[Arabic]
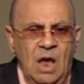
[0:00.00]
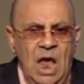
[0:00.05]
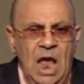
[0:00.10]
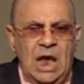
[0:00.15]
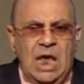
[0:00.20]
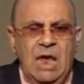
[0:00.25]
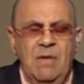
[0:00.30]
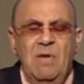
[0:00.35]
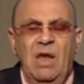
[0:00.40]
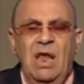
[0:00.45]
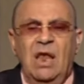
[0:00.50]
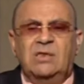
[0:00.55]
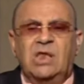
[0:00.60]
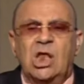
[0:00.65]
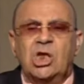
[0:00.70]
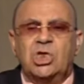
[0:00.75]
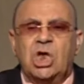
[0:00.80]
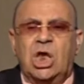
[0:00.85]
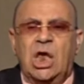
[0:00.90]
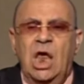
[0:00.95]
هتجيب اللي
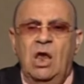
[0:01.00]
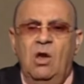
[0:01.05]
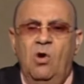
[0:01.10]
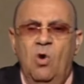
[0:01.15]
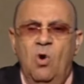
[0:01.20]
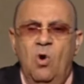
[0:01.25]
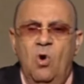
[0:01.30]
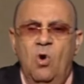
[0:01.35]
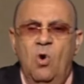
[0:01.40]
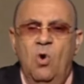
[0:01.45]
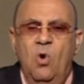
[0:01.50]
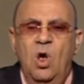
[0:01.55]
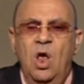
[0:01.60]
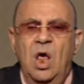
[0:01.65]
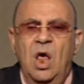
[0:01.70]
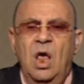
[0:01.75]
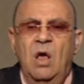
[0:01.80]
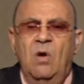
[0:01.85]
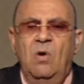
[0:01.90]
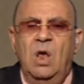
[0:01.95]
تشغله
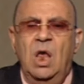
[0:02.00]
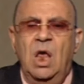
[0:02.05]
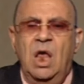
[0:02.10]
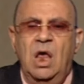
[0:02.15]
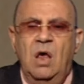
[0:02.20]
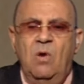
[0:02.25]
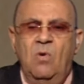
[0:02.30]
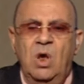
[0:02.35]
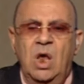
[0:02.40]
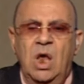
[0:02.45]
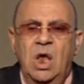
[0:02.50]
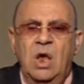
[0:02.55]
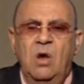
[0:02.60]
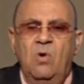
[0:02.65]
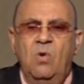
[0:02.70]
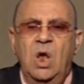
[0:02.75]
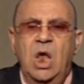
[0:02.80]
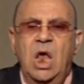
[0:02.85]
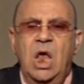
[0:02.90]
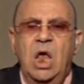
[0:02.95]
وي وي وي
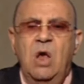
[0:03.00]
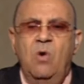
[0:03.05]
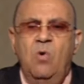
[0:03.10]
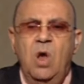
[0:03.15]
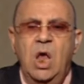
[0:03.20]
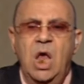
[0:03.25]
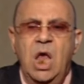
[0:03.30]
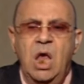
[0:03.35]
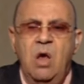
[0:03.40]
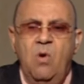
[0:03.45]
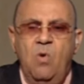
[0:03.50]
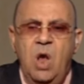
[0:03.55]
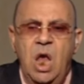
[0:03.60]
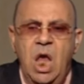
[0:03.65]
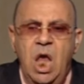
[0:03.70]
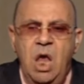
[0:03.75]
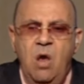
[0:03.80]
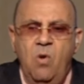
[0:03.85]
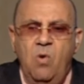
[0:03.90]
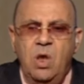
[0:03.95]
وي
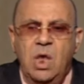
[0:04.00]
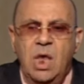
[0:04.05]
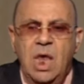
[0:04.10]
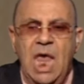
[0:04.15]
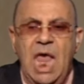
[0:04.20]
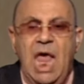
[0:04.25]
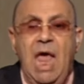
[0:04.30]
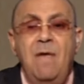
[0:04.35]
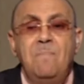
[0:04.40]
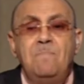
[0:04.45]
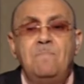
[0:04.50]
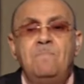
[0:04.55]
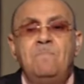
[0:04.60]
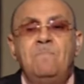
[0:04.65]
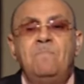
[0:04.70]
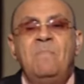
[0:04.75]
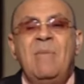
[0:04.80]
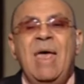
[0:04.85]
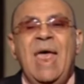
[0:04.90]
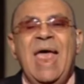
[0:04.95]
وي وي
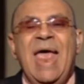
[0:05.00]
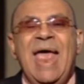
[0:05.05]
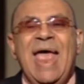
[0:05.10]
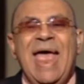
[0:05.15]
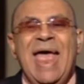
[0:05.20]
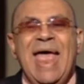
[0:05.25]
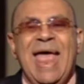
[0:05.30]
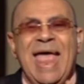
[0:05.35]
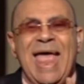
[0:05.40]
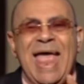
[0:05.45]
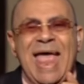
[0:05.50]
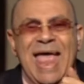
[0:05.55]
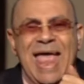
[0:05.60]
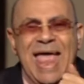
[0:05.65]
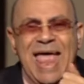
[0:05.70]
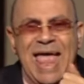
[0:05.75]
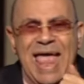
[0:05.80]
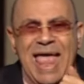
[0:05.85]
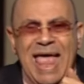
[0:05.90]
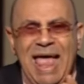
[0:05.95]

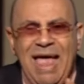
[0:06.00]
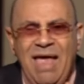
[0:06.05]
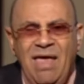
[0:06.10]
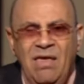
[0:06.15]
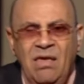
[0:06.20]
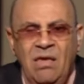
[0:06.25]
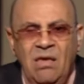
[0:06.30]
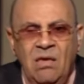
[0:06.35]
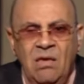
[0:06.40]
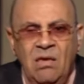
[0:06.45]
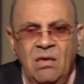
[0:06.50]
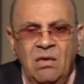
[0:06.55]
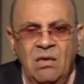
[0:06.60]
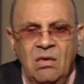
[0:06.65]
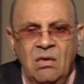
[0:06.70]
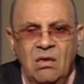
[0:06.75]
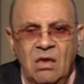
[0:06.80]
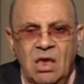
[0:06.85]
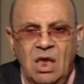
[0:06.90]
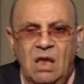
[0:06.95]
اما
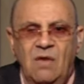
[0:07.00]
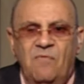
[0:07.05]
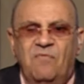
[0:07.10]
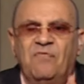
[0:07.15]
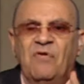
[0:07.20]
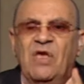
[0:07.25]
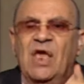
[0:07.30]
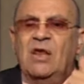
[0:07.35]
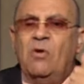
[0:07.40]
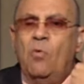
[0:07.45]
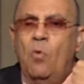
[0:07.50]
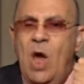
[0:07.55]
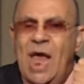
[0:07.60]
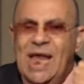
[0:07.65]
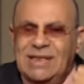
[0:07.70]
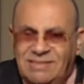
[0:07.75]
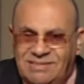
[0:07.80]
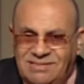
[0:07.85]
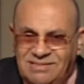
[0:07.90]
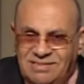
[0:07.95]

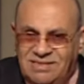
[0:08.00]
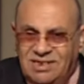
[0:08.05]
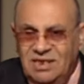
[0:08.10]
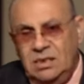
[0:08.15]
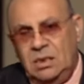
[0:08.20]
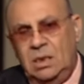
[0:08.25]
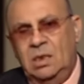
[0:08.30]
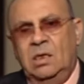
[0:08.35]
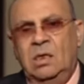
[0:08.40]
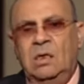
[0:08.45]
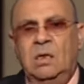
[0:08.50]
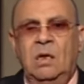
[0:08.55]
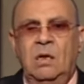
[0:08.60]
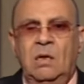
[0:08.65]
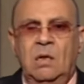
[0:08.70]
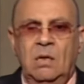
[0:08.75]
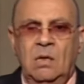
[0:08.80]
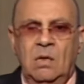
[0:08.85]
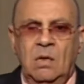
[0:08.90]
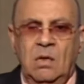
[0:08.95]
الفرود
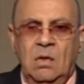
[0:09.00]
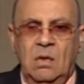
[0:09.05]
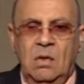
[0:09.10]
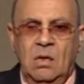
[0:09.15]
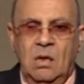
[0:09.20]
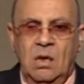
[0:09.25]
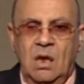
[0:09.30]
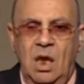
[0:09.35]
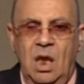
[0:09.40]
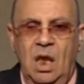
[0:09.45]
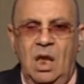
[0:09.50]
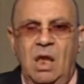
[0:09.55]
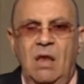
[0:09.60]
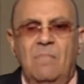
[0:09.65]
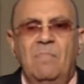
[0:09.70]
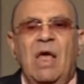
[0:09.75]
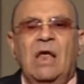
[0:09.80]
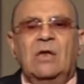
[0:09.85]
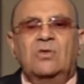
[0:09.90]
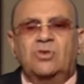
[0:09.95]

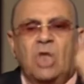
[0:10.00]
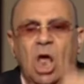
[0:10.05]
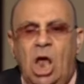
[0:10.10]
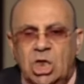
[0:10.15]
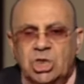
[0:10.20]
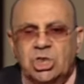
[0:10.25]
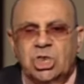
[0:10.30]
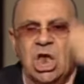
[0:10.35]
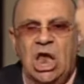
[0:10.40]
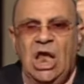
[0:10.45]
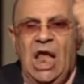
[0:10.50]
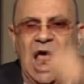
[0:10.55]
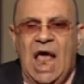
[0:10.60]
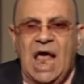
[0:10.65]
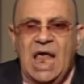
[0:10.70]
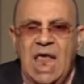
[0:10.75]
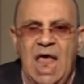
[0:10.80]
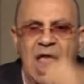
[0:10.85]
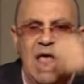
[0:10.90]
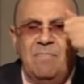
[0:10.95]
اللي ما يطقش
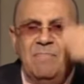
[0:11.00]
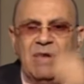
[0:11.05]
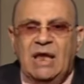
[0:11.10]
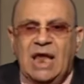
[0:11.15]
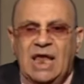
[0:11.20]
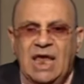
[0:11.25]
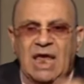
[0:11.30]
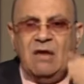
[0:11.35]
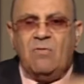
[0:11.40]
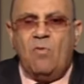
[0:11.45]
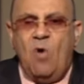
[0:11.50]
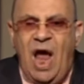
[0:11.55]
الحياه من غير